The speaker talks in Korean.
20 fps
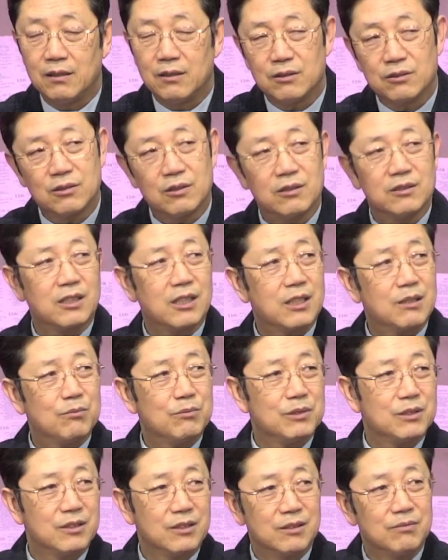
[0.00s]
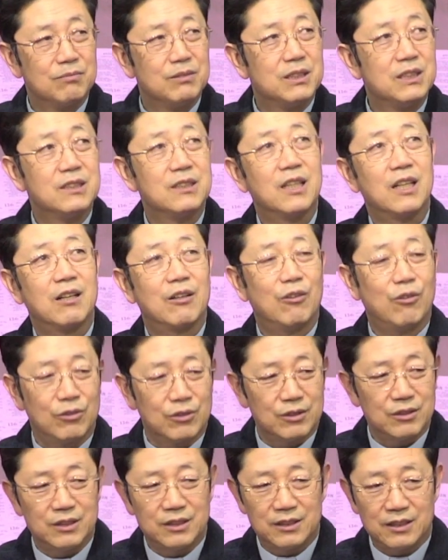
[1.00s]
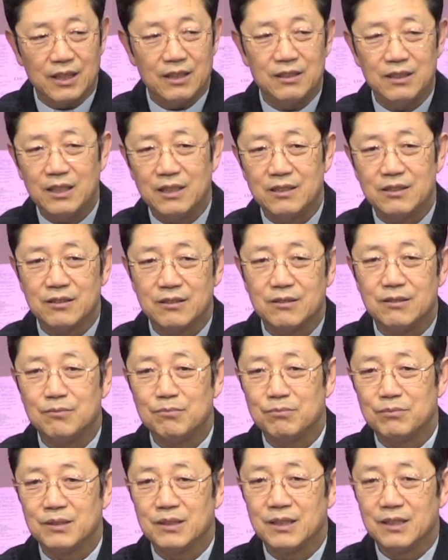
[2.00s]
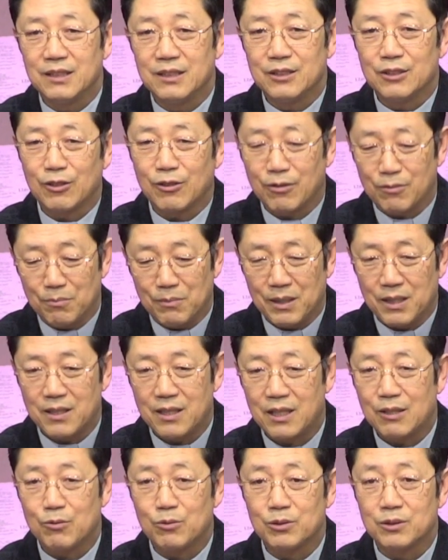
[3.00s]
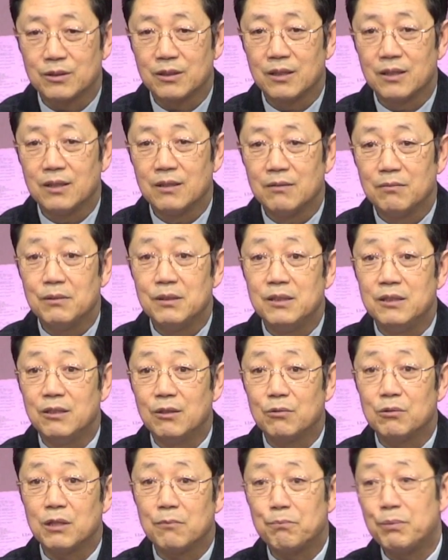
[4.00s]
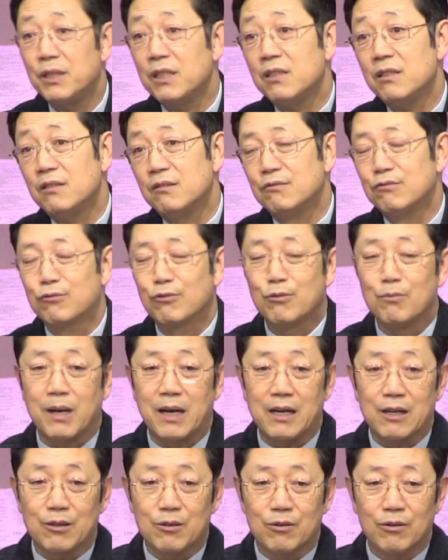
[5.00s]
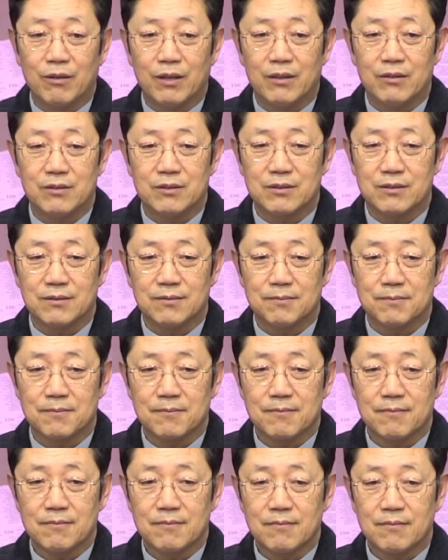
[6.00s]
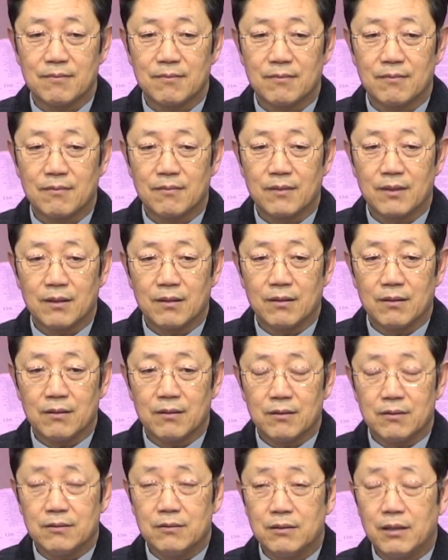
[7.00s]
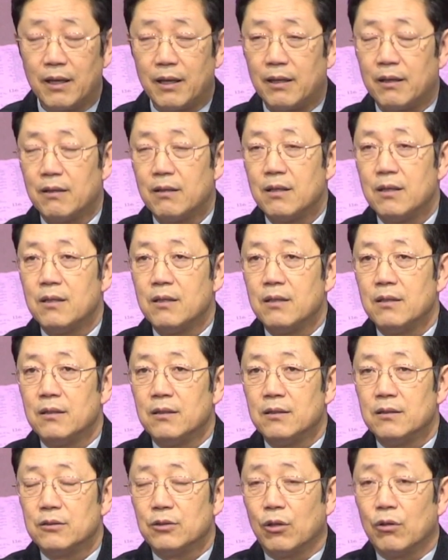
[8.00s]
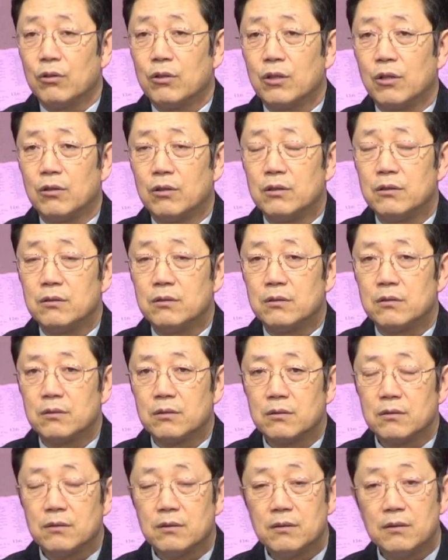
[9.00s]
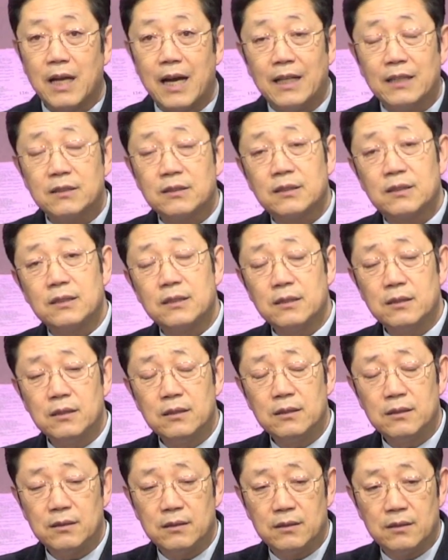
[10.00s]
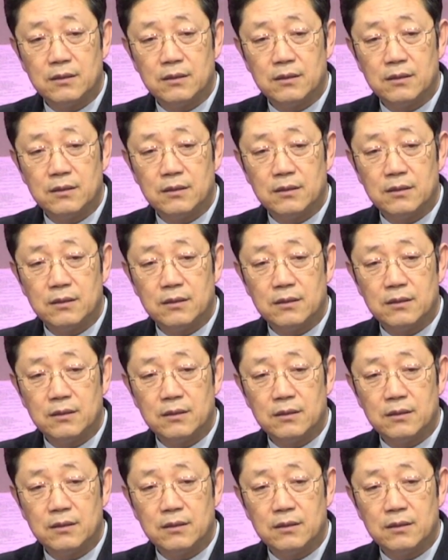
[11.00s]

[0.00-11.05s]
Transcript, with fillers: 저 사람은 지금 시대가 어느 시대인데 지금 저런 말을 하고 뭐 이러고 그냥 핑 웃고 말 거예요 지금. 근데 성경은 낯을